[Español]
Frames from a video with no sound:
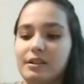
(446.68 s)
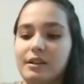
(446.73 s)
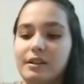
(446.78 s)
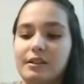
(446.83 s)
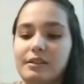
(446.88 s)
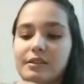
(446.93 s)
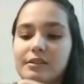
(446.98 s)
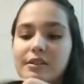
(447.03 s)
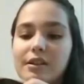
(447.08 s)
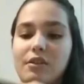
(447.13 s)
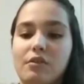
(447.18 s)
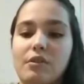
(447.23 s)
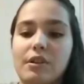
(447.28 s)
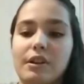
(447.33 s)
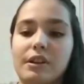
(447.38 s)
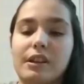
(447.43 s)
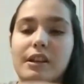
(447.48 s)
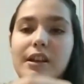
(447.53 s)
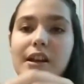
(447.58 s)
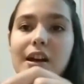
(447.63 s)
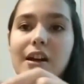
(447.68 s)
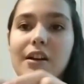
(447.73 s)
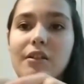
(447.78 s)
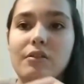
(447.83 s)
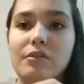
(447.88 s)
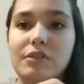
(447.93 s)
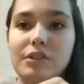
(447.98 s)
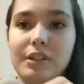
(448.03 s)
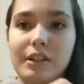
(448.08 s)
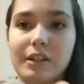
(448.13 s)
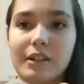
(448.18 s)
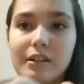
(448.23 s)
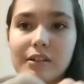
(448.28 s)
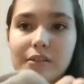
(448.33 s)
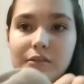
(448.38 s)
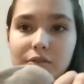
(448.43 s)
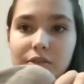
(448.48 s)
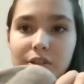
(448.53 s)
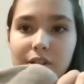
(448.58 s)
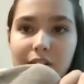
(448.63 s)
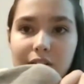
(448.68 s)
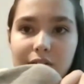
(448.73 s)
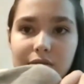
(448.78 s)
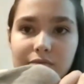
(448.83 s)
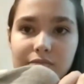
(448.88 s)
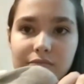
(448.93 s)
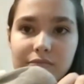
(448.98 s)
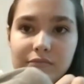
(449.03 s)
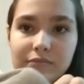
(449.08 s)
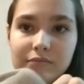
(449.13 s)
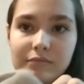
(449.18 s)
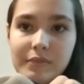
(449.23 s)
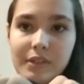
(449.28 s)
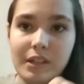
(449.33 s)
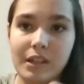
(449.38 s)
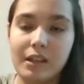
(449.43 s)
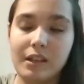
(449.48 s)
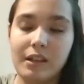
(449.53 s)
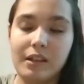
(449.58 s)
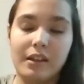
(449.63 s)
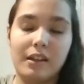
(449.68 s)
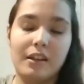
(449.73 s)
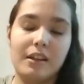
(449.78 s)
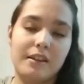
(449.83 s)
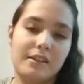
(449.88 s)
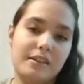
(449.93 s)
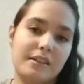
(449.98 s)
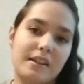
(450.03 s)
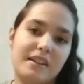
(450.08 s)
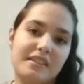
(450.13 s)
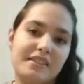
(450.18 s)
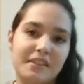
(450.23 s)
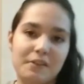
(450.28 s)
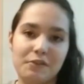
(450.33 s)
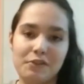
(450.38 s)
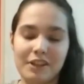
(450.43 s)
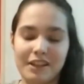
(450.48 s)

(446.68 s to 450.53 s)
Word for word: ya está agujereado, ya, o sea, ya está